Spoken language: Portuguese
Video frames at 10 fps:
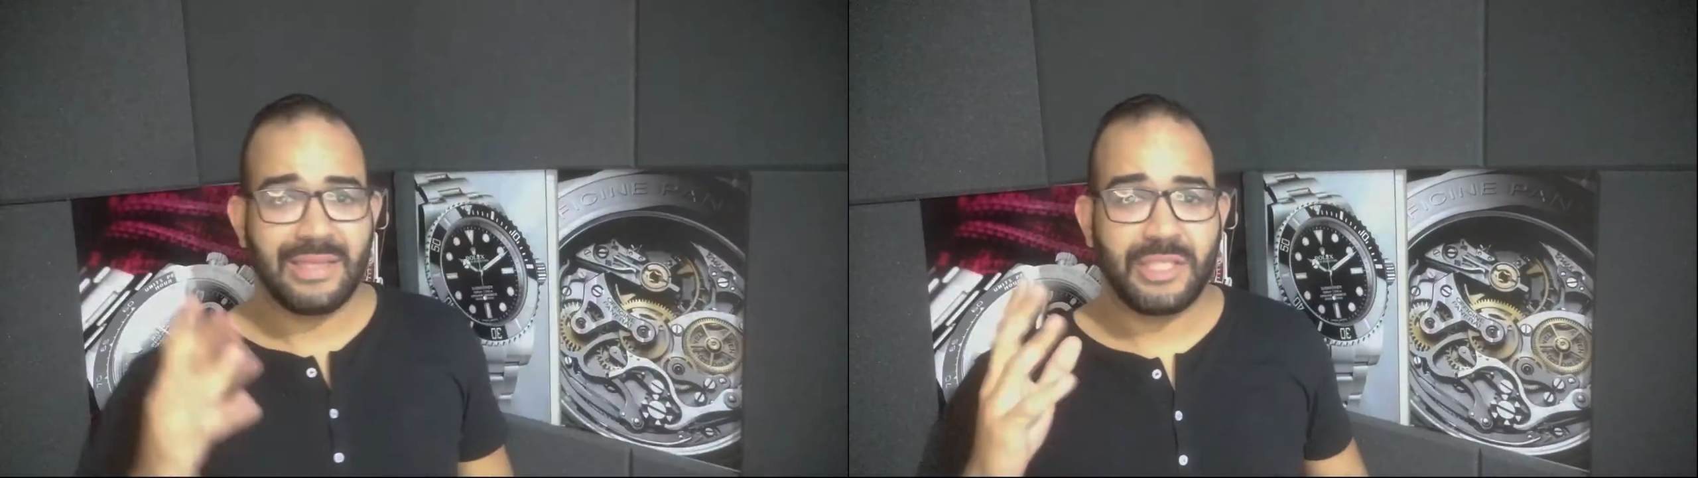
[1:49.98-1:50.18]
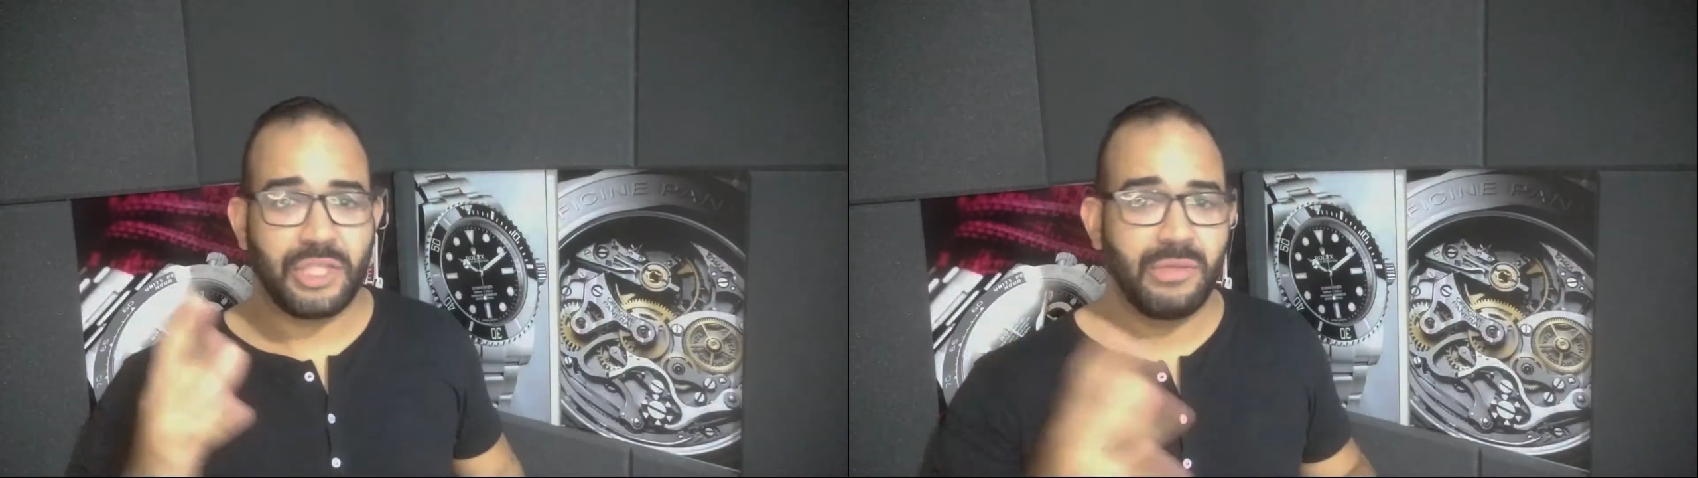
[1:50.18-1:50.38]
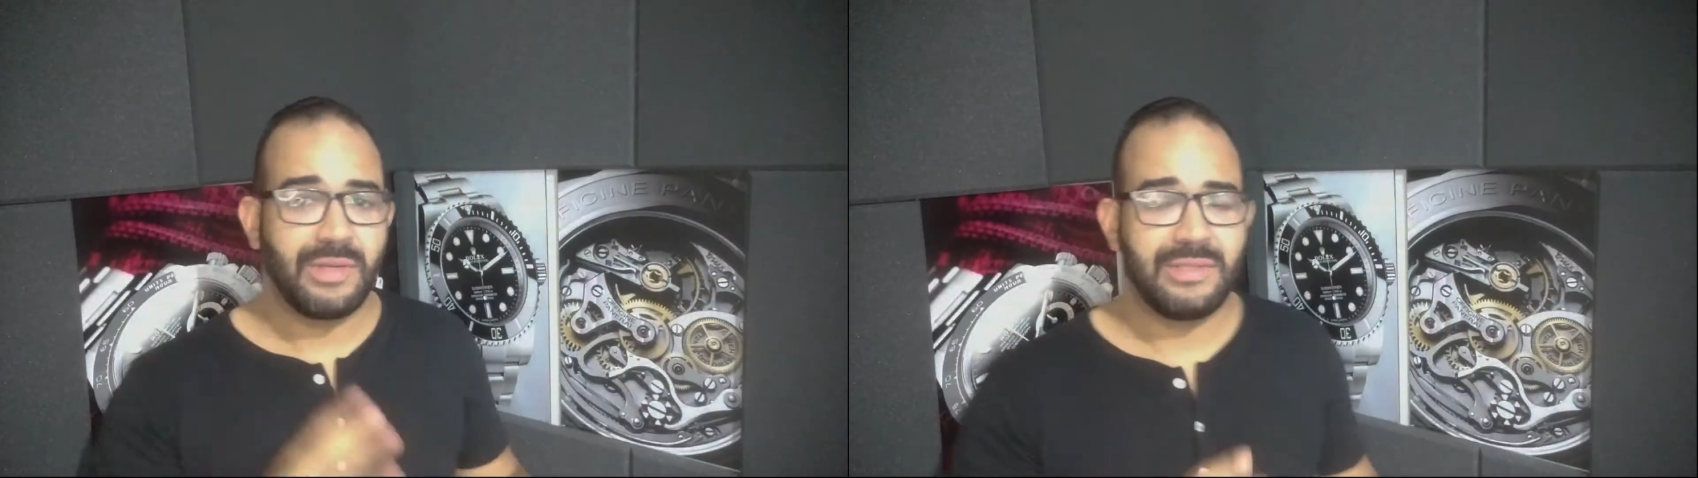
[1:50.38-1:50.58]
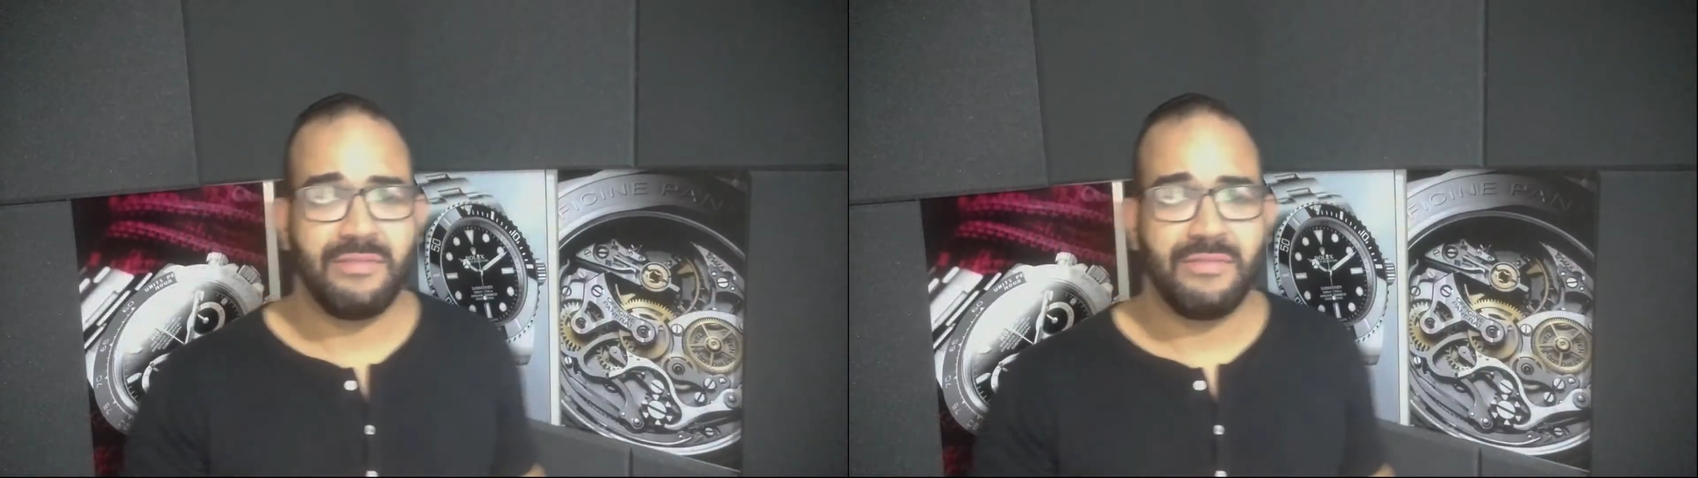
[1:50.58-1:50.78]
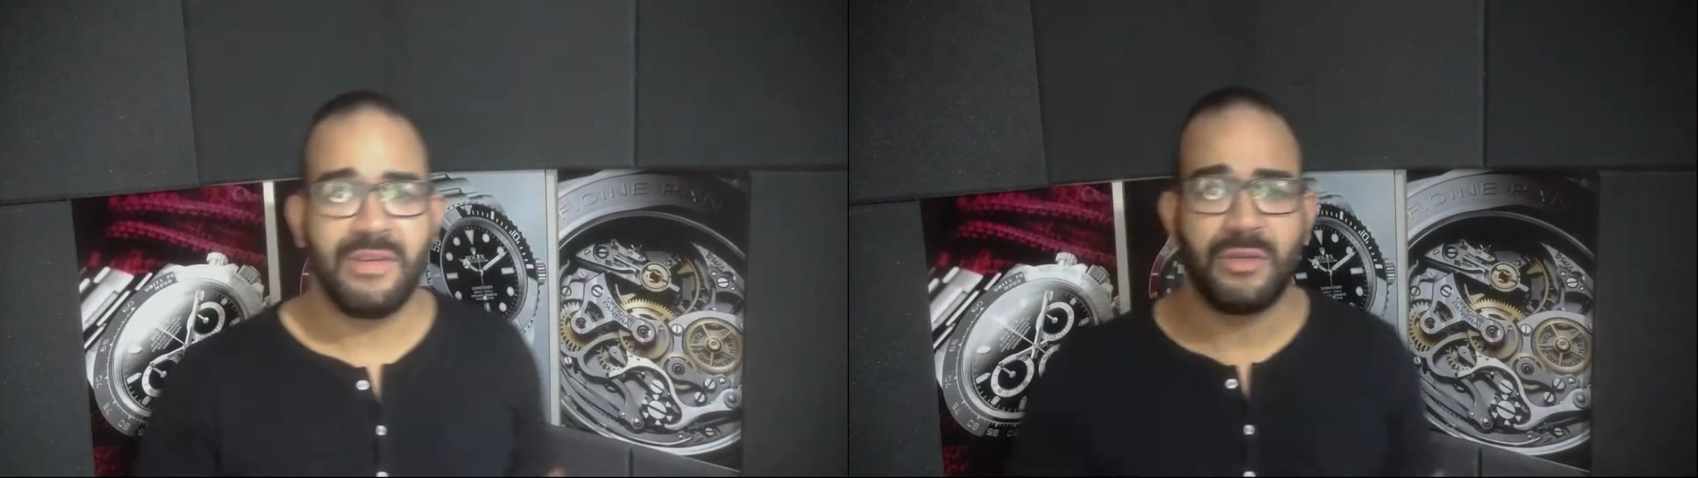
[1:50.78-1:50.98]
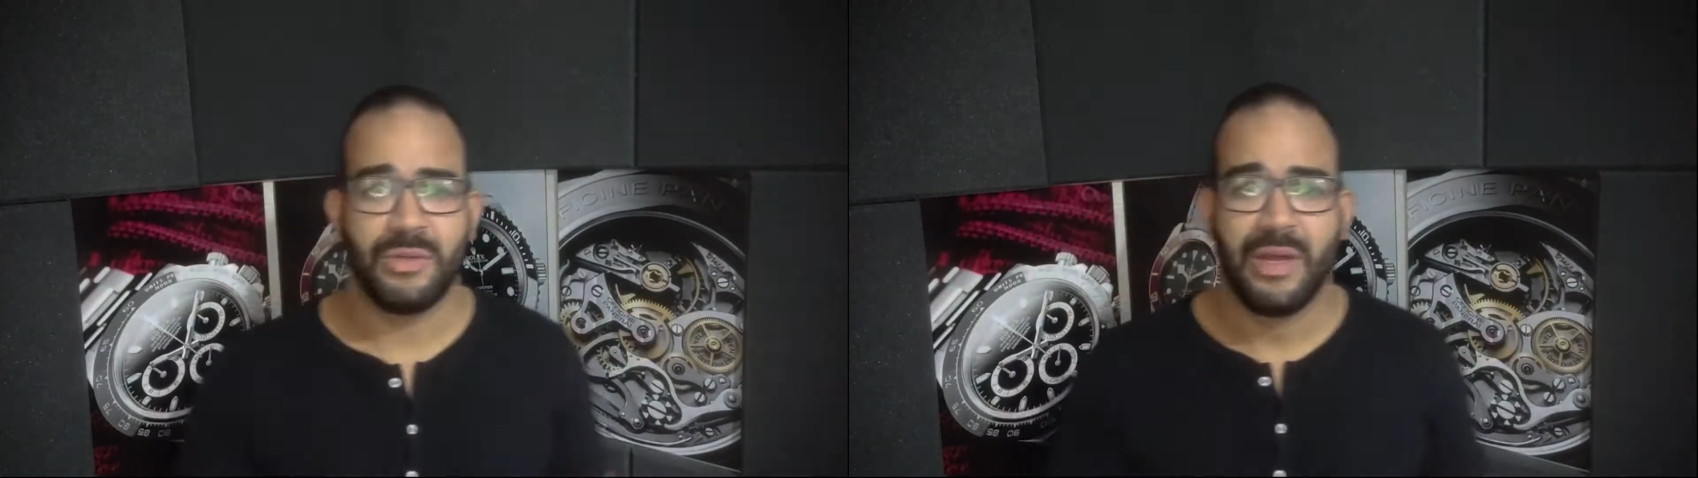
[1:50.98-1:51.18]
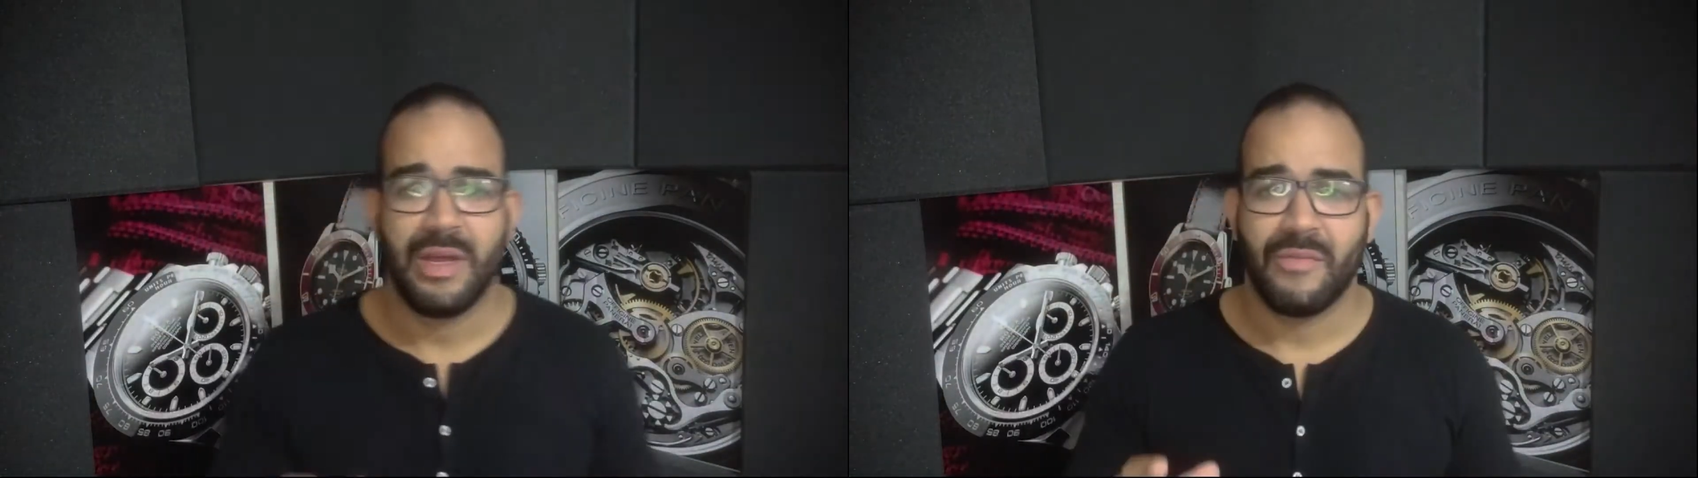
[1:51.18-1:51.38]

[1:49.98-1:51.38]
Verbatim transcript: assistindo esse vídeo,